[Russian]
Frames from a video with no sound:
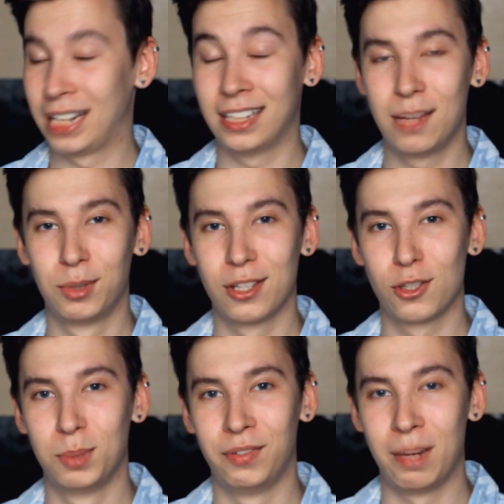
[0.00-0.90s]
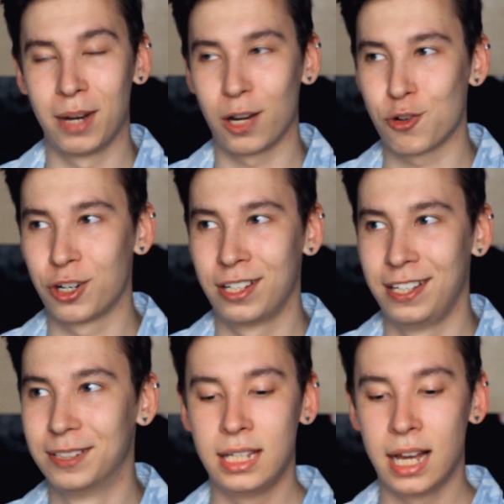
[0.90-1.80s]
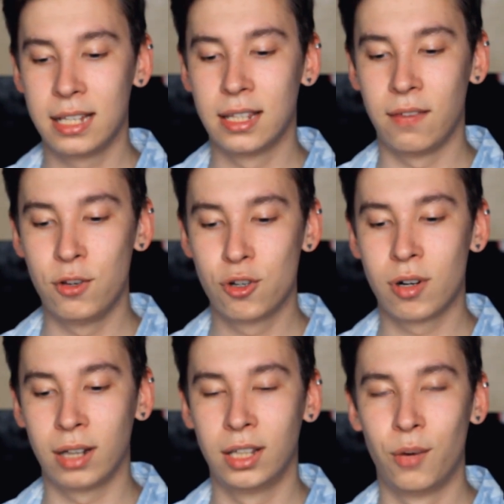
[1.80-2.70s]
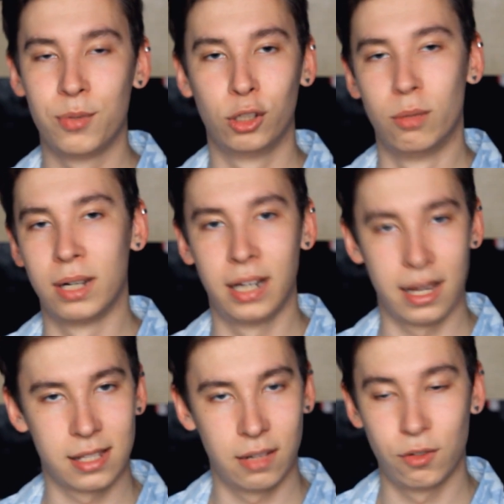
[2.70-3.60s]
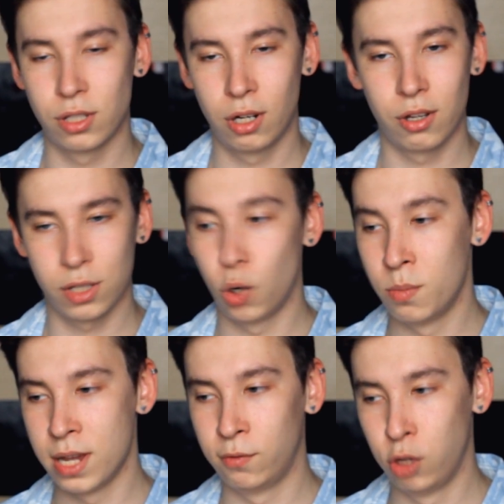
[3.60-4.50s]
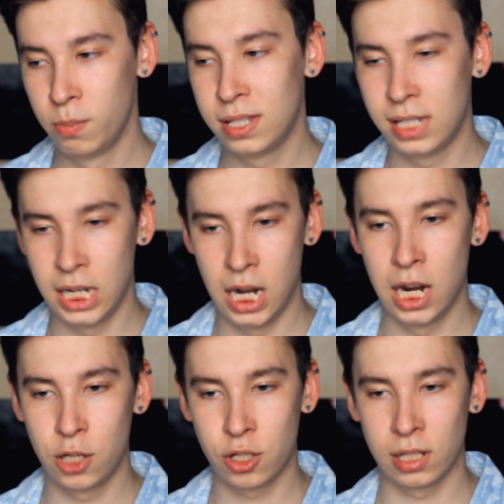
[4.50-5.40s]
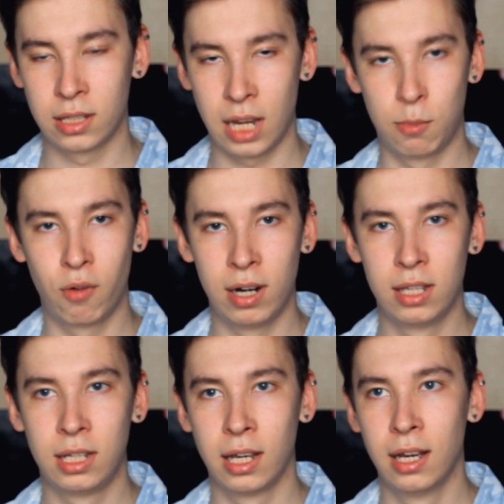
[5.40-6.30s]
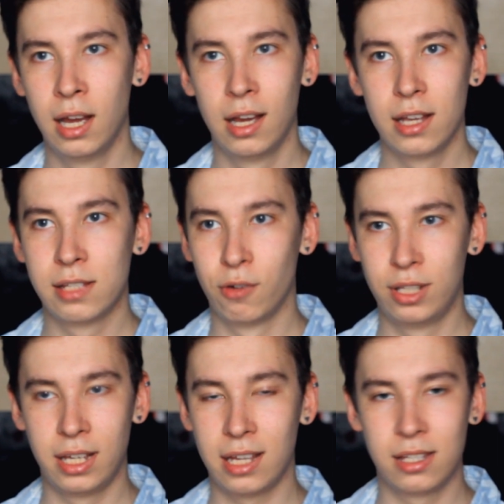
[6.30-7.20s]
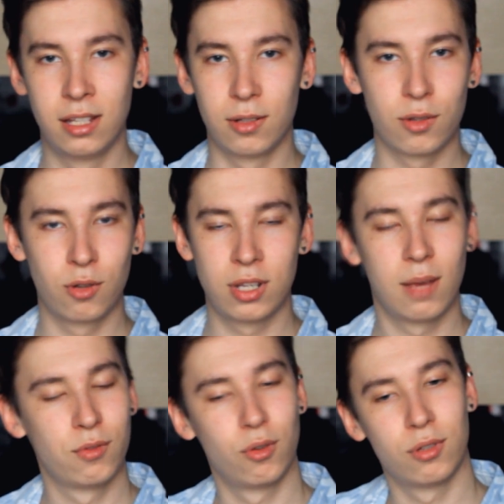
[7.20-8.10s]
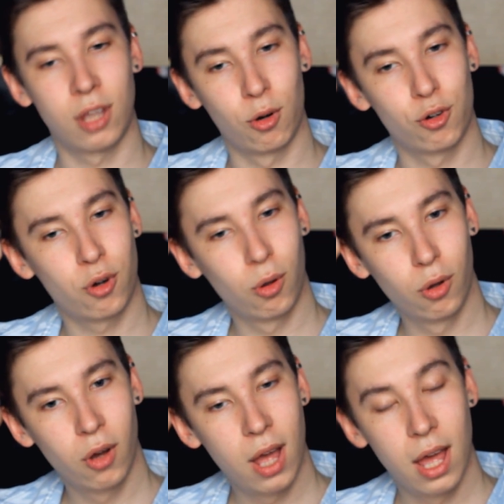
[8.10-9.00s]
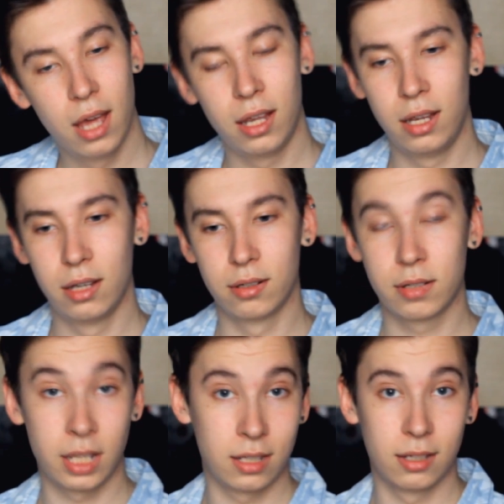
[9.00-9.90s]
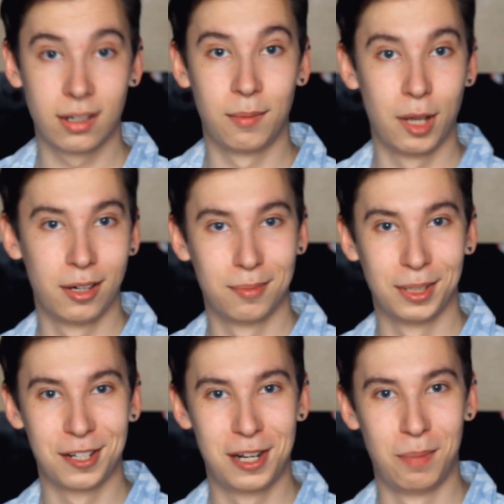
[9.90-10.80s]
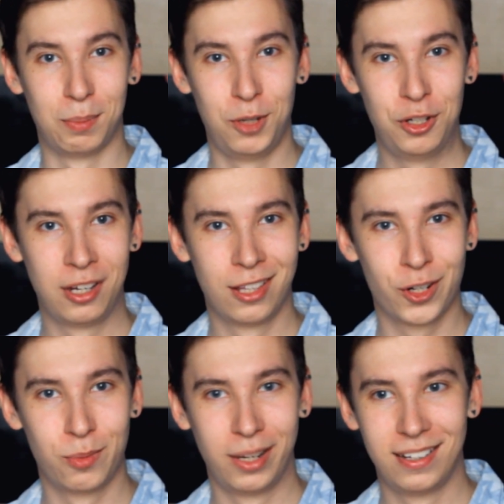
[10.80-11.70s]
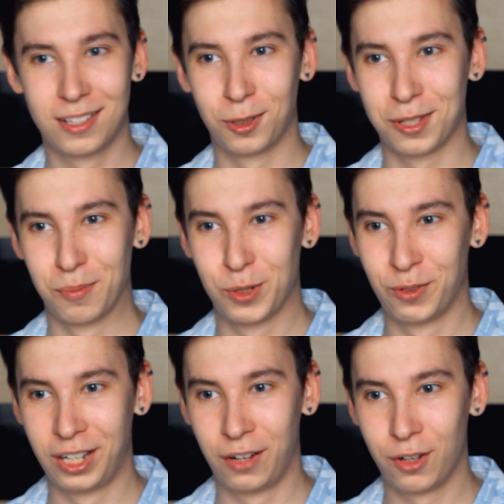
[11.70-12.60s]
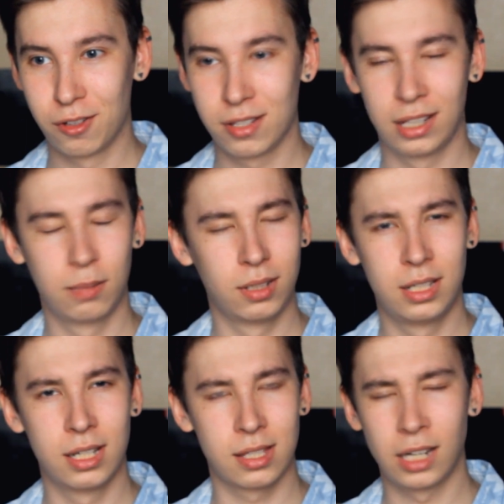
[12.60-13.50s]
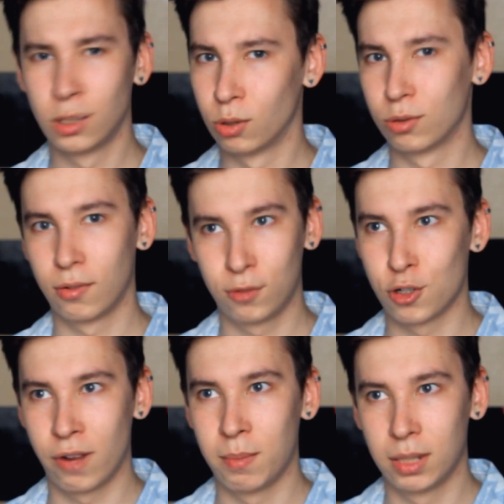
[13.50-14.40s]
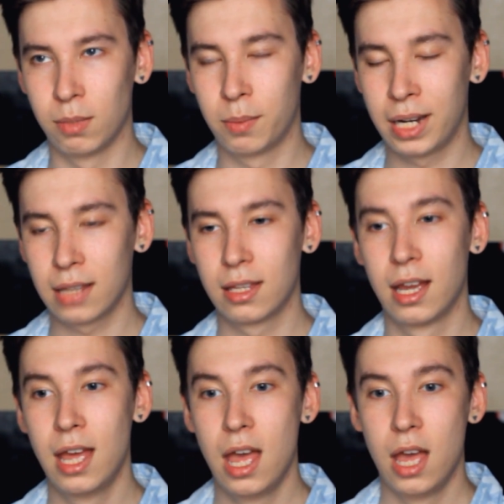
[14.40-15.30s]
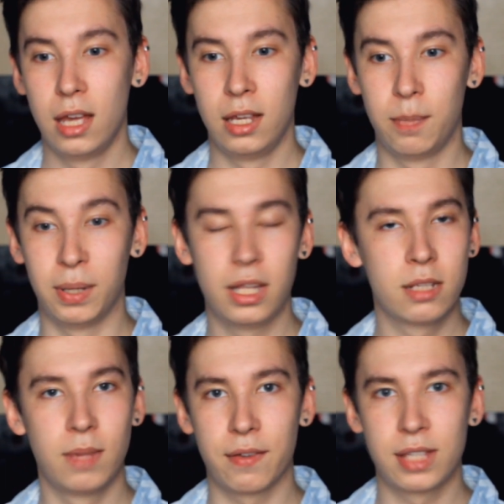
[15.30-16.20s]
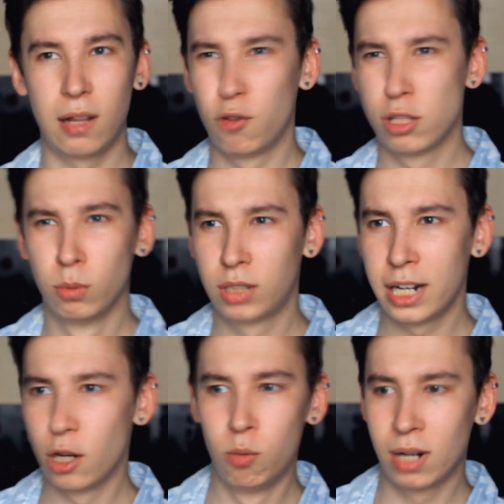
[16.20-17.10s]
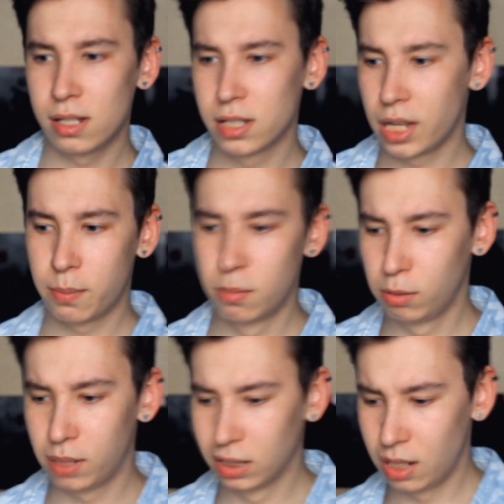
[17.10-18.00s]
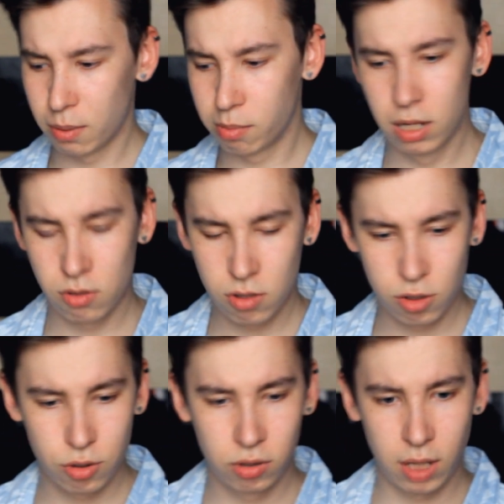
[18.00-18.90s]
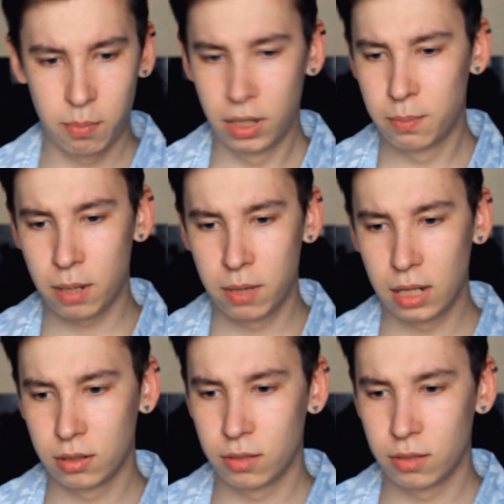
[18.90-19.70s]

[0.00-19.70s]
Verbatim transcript: Когда-нибудь наступит время хороших книг. Я ненавижу, когда у меня дома грязно. Вот серьезно, у меня в доме стерильная чистота. Я буквально-таки... Сегодня я ездил с друзьями в свою старую школу. И, кстати, ко мне подошли подписчики даже мои, кто с мной сфотографировался. Это было дико странно, но в то же время это было приятно. И перед этим я встал в 8 утра, я убрался, я помыл полы, я пропылесосил что-то, я пыль пробрал.